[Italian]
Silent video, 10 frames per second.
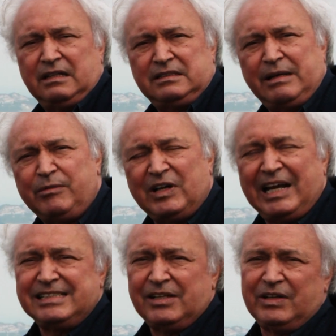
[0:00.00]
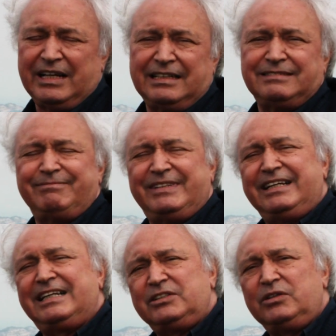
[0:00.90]
Siamo nella zona dei
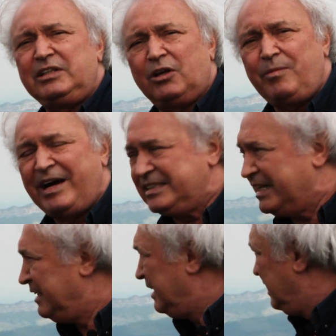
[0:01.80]
Casani di Romagna,